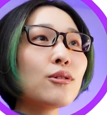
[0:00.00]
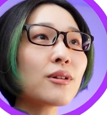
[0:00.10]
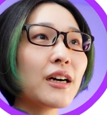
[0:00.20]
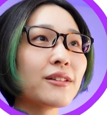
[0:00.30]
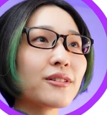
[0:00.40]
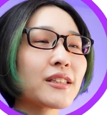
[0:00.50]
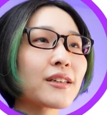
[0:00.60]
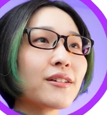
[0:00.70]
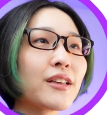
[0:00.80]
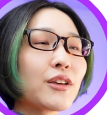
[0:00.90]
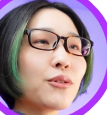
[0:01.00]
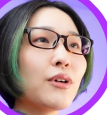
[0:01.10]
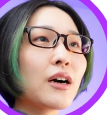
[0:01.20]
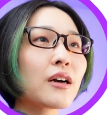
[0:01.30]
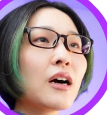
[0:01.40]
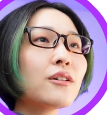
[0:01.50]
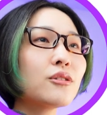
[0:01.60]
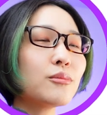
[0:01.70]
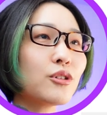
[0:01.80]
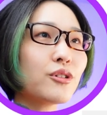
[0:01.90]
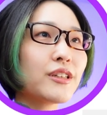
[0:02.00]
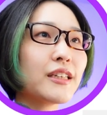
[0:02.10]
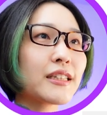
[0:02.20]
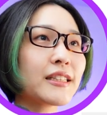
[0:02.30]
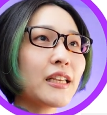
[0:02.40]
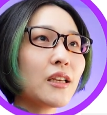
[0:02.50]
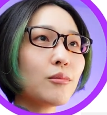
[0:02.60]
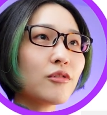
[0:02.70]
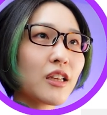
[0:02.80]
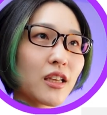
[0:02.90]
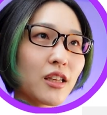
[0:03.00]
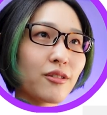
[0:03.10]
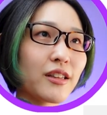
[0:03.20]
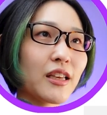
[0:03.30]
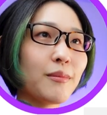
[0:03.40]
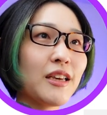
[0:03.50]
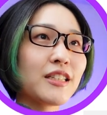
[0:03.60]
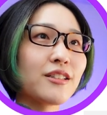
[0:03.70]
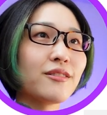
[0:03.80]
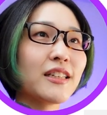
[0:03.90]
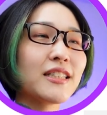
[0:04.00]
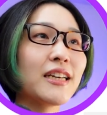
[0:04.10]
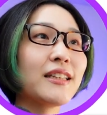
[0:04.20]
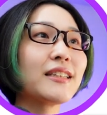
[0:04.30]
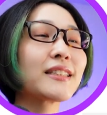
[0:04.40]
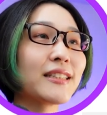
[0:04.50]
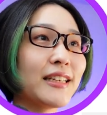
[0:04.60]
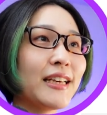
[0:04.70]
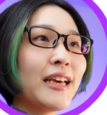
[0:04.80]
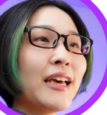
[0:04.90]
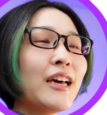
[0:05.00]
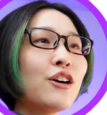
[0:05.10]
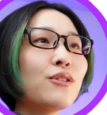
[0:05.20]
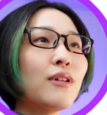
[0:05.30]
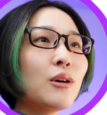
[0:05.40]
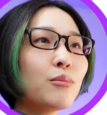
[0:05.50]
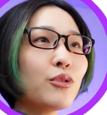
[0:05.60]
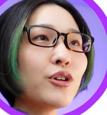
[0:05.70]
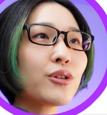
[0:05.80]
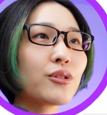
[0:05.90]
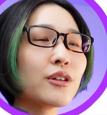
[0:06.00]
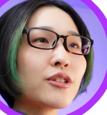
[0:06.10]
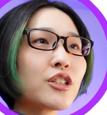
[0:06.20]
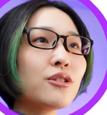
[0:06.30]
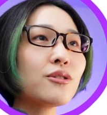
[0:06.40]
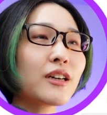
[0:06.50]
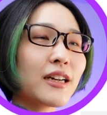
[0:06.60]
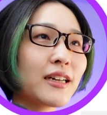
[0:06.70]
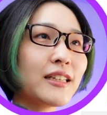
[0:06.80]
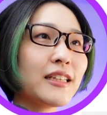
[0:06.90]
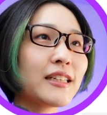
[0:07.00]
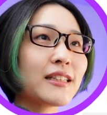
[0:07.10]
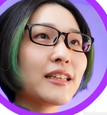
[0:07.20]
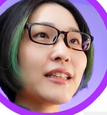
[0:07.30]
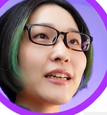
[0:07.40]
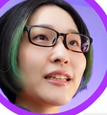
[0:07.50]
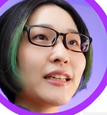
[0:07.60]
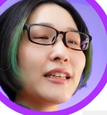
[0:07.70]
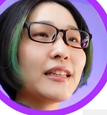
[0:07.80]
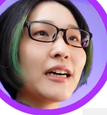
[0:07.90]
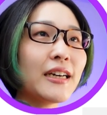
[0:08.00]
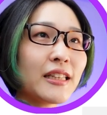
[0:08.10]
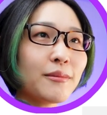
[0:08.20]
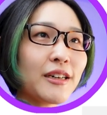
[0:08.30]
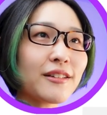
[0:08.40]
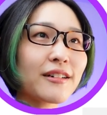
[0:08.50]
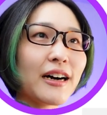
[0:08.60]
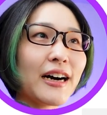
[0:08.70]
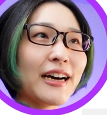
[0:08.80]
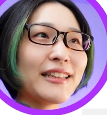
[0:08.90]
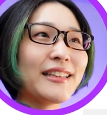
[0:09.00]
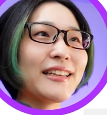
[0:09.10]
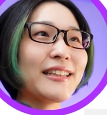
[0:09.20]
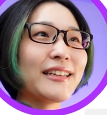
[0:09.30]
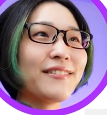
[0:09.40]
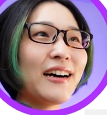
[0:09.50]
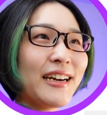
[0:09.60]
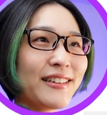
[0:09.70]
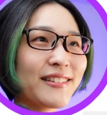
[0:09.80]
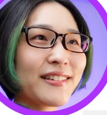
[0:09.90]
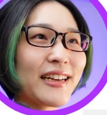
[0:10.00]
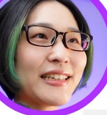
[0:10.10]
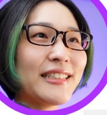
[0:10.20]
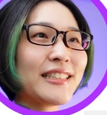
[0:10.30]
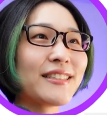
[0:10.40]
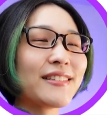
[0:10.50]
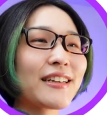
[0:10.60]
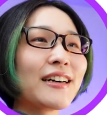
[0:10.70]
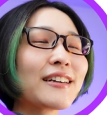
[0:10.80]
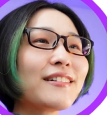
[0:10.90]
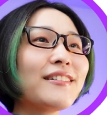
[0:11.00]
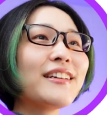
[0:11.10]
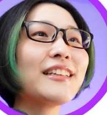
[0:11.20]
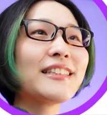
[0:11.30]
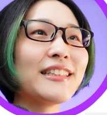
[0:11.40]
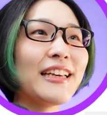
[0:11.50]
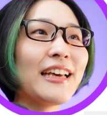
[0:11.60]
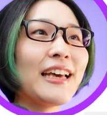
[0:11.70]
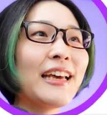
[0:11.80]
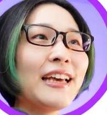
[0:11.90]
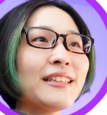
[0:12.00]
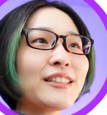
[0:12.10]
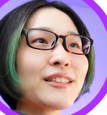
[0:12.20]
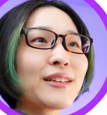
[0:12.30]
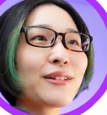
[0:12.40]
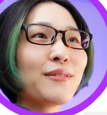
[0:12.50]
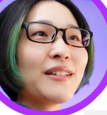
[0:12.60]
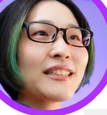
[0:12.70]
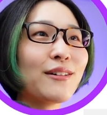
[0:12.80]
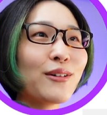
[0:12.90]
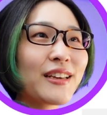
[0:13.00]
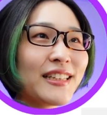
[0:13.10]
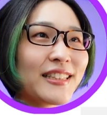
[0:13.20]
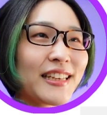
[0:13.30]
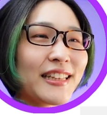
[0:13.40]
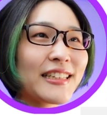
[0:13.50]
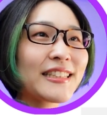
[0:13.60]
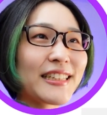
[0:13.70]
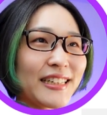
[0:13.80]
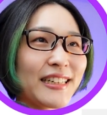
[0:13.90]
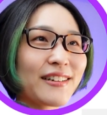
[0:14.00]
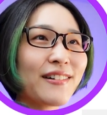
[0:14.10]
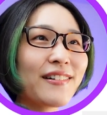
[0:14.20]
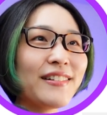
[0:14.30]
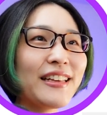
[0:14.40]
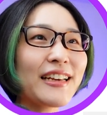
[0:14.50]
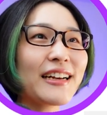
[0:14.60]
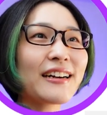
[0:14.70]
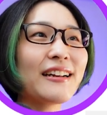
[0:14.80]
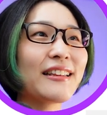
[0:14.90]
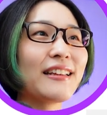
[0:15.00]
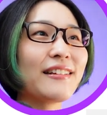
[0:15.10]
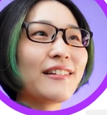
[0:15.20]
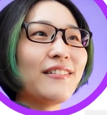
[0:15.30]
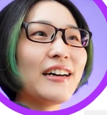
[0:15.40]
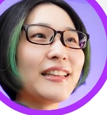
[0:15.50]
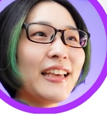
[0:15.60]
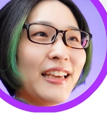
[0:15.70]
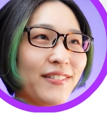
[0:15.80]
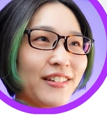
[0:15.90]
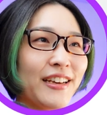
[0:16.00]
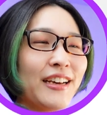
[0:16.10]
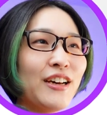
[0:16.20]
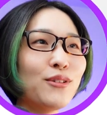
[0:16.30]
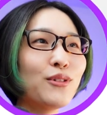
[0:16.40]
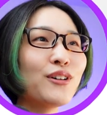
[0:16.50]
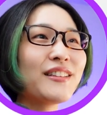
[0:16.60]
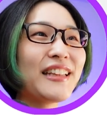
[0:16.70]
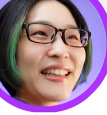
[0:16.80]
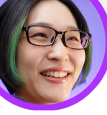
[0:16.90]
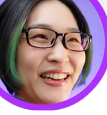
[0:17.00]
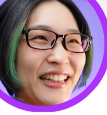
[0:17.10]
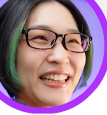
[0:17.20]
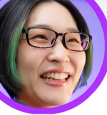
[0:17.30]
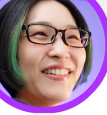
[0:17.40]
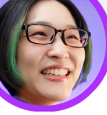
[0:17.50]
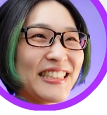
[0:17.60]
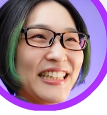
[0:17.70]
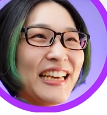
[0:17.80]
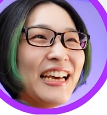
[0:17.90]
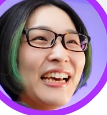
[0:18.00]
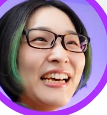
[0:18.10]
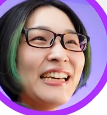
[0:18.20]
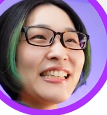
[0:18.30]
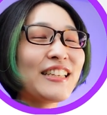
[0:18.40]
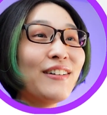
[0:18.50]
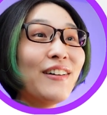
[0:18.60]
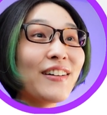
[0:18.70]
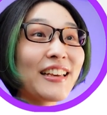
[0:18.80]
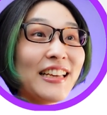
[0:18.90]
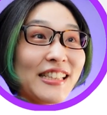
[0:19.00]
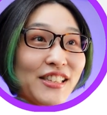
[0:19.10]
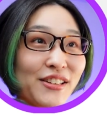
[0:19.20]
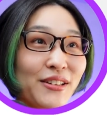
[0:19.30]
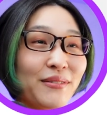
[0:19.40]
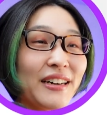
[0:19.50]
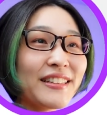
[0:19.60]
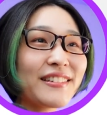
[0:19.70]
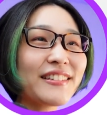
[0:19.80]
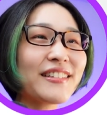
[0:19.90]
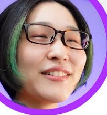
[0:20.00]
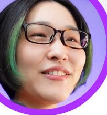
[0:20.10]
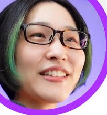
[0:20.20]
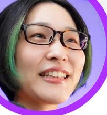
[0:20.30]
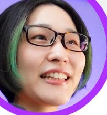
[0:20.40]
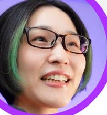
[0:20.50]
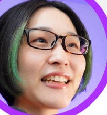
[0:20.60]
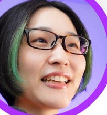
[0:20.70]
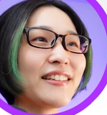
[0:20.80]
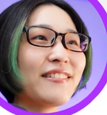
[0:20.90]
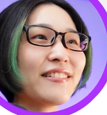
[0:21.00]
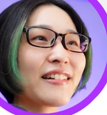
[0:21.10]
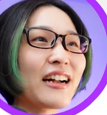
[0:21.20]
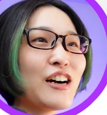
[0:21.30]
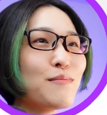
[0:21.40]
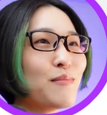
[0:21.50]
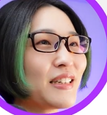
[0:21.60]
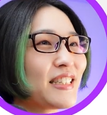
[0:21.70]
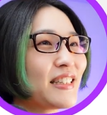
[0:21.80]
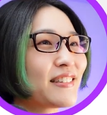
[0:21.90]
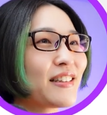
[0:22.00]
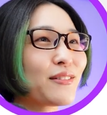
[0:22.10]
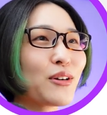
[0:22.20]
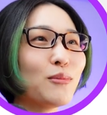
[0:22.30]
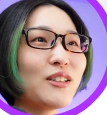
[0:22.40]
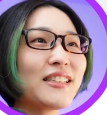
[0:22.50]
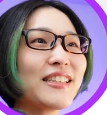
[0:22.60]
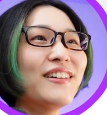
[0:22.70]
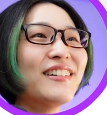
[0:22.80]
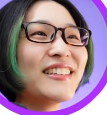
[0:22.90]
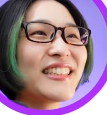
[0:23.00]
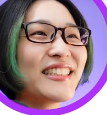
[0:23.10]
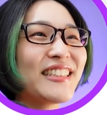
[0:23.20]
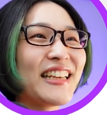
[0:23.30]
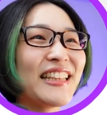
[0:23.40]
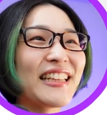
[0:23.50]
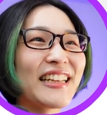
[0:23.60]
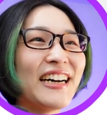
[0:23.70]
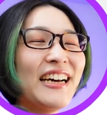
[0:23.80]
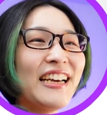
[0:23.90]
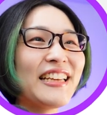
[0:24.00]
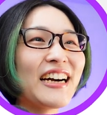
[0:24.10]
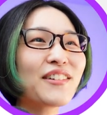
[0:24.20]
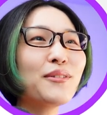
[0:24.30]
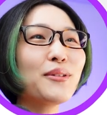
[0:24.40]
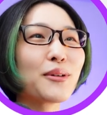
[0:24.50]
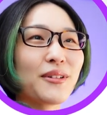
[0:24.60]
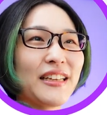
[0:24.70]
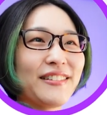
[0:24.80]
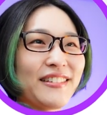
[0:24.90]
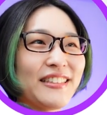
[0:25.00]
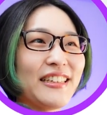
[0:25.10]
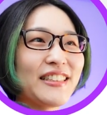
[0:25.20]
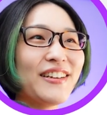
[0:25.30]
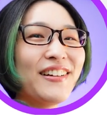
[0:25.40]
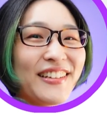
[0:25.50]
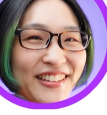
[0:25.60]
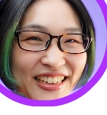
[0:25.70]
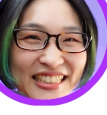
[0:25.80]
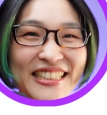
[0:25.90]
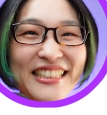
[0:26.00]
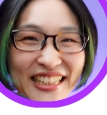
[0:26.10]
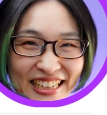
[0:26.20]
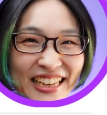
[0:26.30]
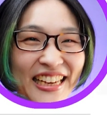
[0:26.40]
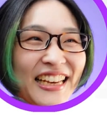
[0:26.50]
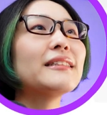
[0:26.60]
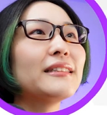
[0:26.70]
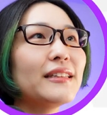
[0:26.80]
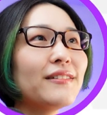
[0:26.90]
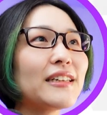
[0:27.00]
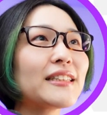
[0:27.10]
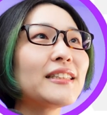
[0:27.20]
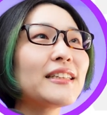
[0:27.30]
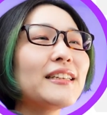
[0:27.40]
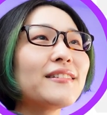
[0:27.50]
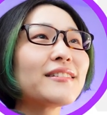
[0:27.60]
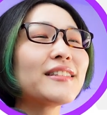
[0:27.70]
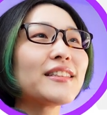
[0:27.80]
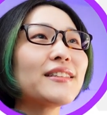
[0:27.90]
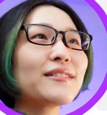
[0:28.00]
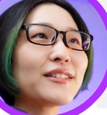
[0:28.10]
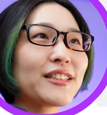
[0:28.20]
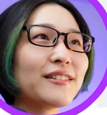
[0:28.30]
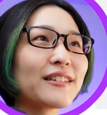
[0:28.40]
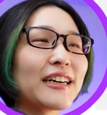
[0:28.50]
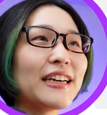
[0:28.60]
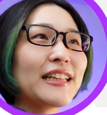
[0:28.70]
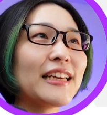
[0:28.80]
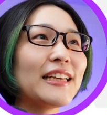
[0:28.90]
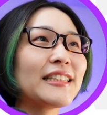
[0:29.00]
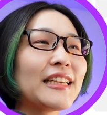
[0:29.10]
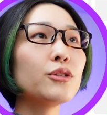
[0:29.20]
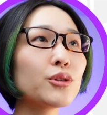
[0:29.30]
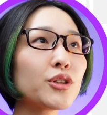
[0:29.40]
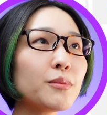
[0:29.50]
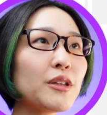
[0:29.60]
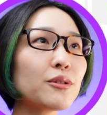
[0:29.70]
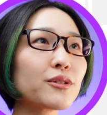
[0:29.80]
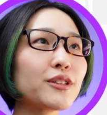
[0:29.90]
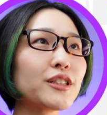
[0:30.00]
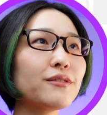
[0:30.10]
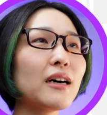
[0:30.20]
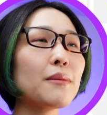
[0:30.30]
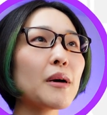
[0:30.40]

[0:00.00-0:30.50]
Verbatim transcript: 今回の作品はカウボーイや西部劇といったイメージのデザインですかねワンポイントで牛の柄になっていたりダイナマイトが入っていたりワイルドな印象でかっこいいですねそしてこれ皆さんお気づきでしたかここに書かれているのデイブウォンテッドになってますね賞金10万ドルと思ったけどカンマじゃなくてこれもし小数点だったら100ドルなのかなちょっと安くないでは次の靴のご紹介です4つ目の靴は